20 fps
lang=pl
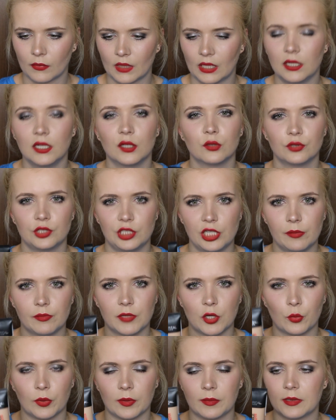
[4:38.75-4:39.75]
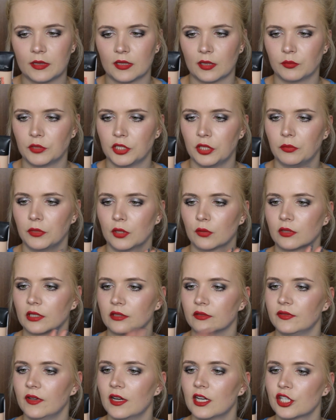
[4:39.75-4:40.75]
Ale on ciemniał, pamiętam, ciemniał na
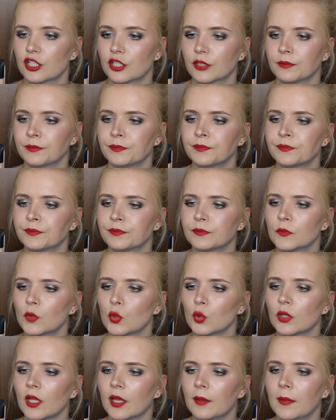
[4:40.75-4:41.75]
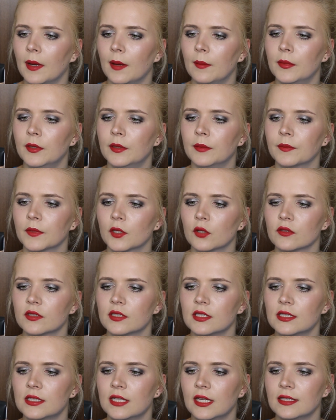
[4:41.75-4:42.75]
twarzy. Tutaj mamy
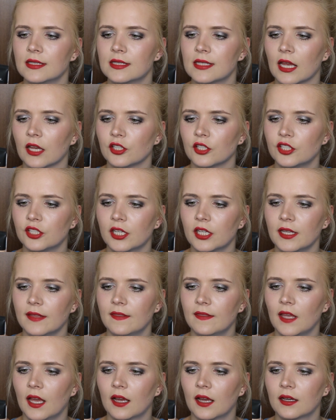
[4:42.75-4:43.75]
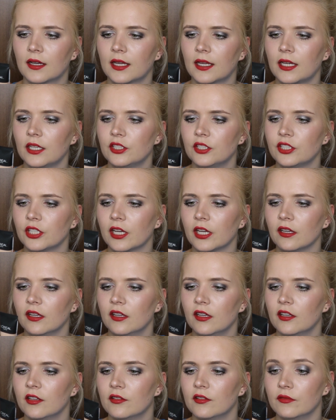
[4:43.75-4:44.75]
konsystencja średnia, krycie
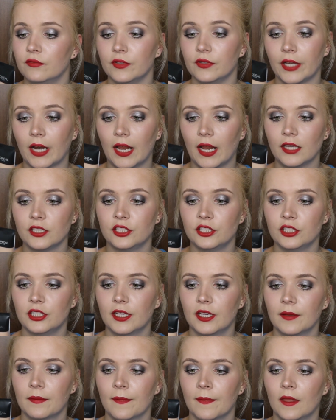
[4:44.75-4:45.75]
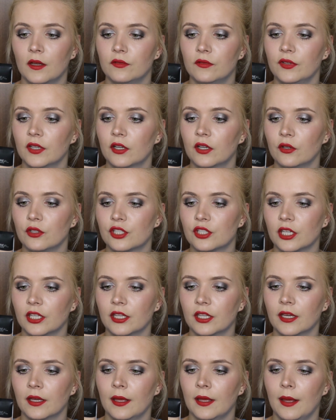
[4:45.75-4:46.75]
wyraźne,
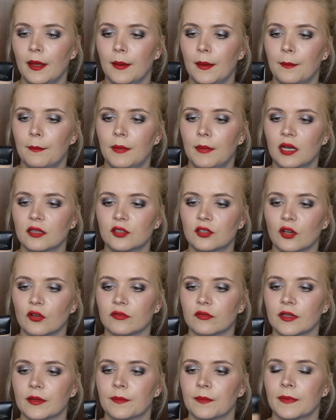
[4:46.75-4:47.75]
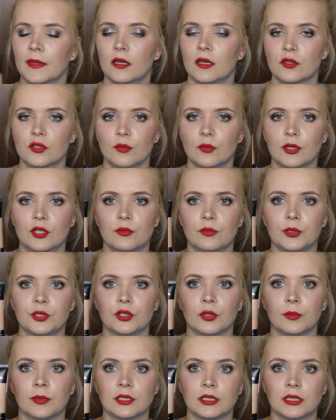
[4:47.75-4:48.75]
wykończenie matowe. Zobaczymy, czy
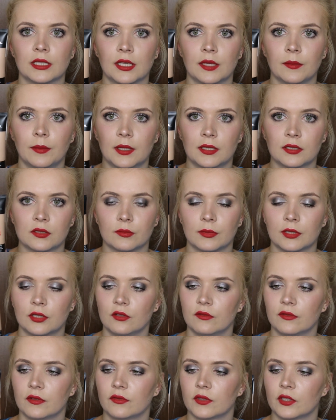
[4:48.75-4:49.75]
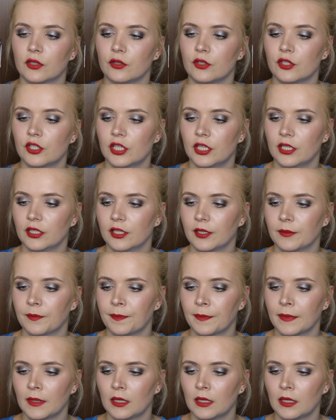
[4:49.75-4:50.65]
to będzie takie bardzo matowe wykończenie.